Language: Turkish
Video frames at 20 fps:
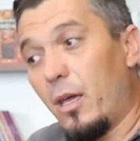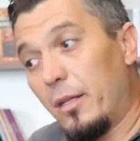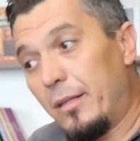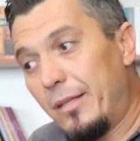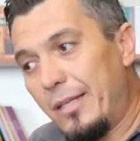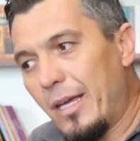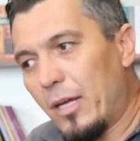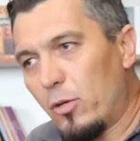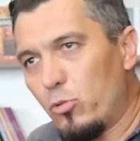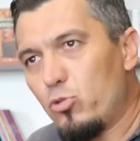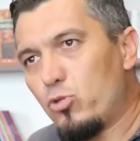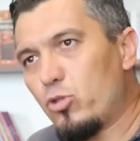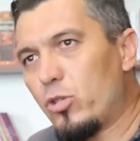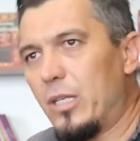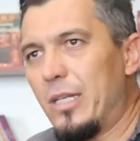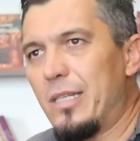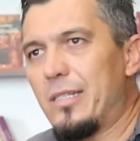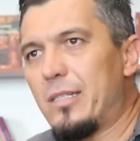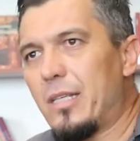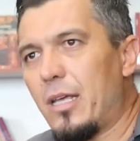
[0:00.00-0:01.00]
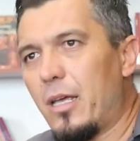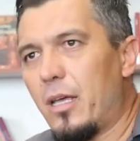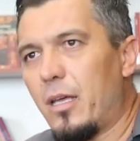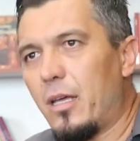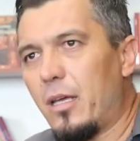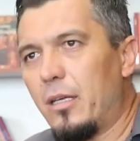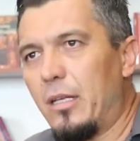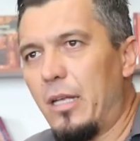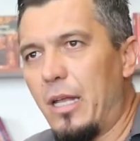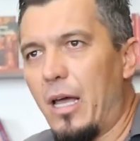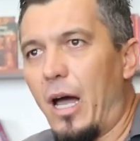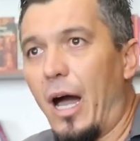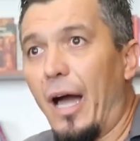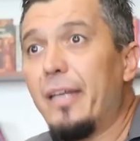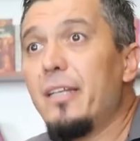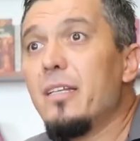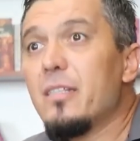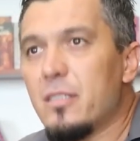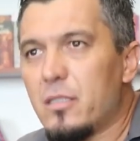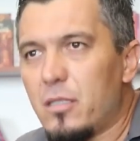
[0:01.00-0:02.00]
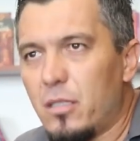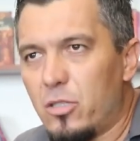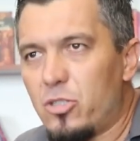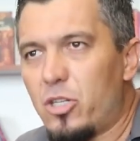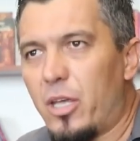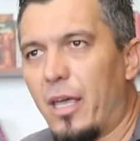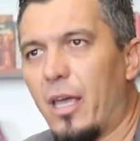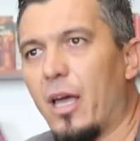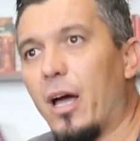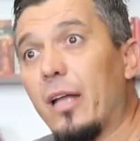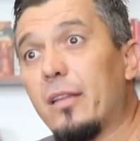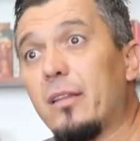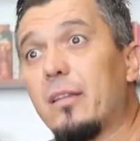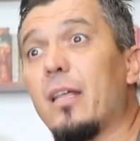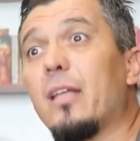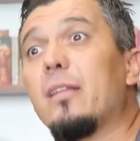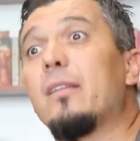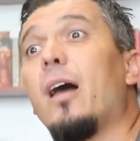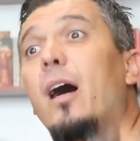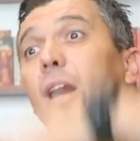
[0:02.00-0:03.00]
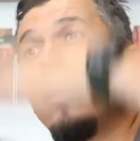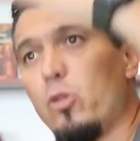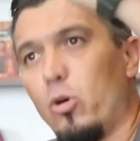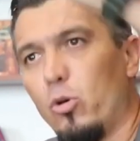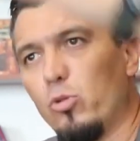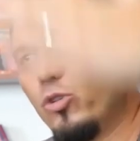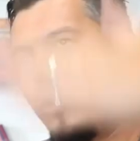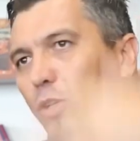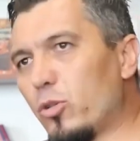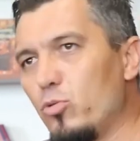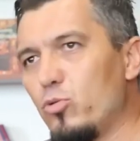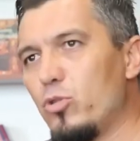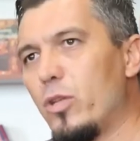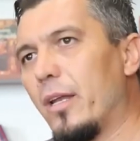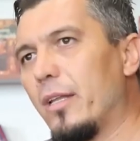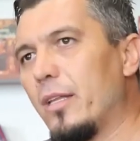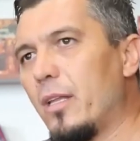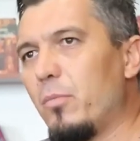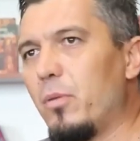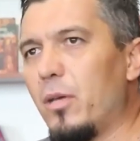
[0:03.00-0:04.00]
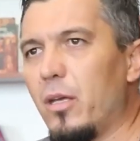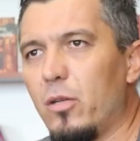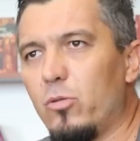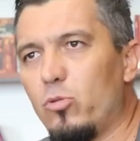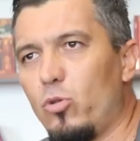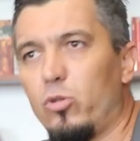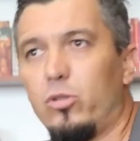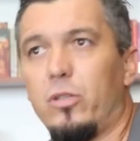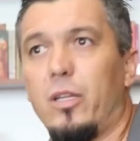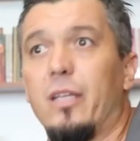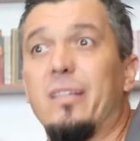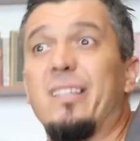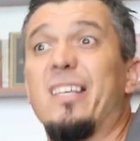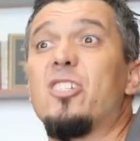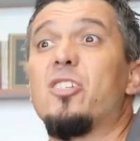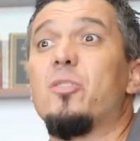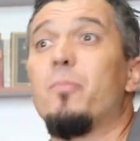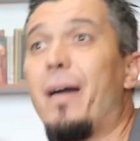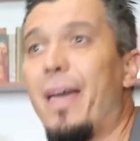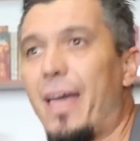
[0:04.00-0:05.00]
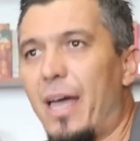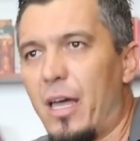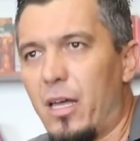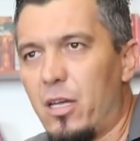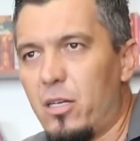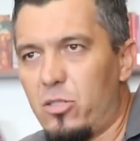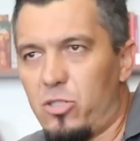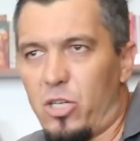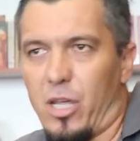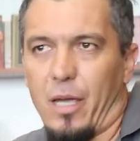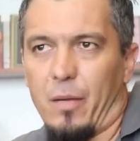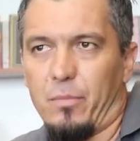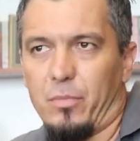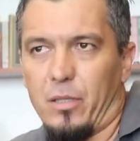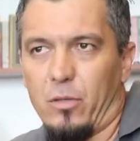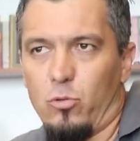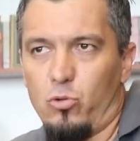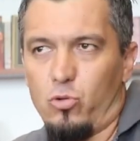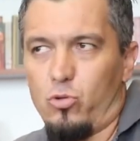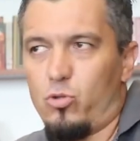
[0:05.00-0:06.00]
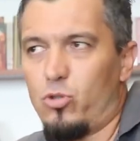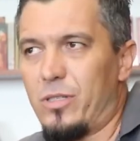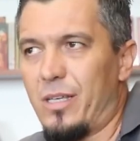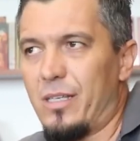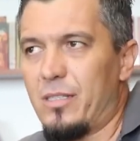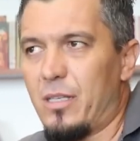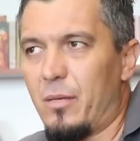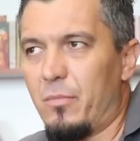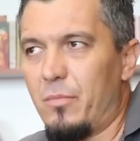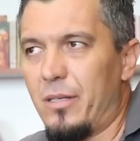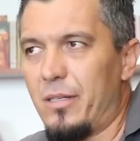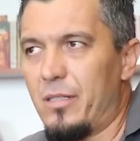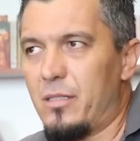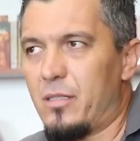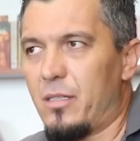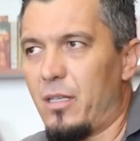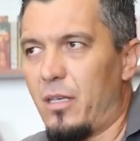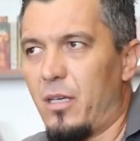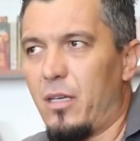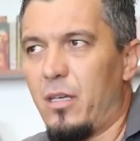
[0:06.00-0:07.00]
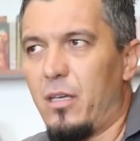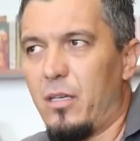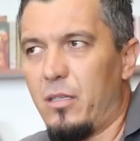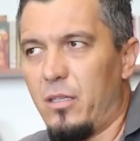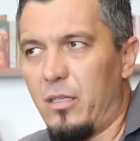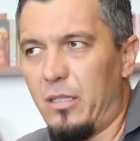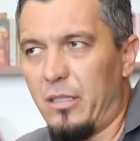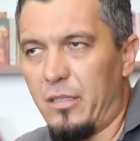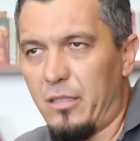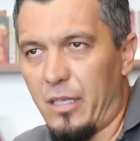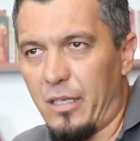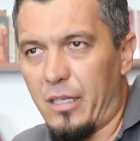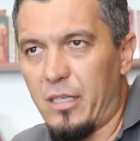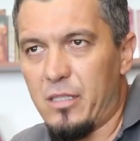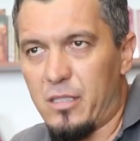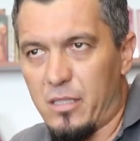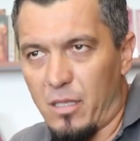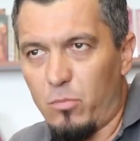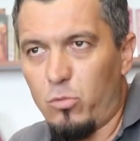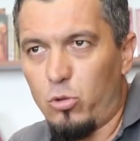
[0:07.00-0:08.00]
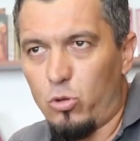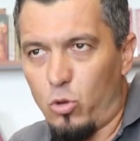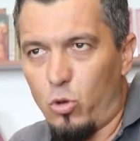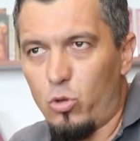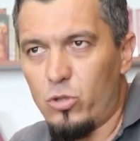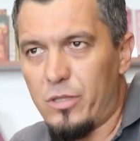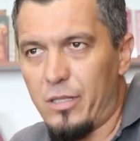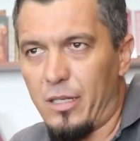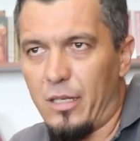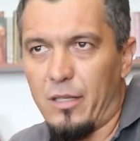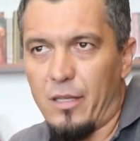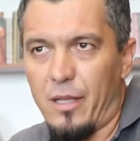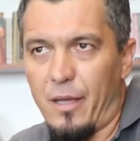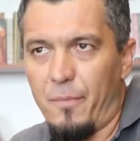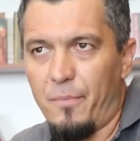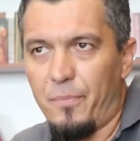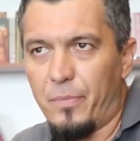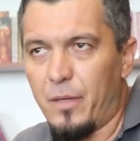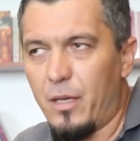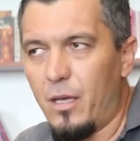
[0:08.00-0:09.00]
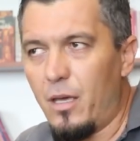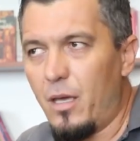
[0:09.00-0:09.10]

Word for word: e, diğer üç kilise ile aynı şeye hatta daha da onların üzerinde bir noktaya taşımaya şey yaptı. 381 e, yılındaki İstanbul Konsili'nde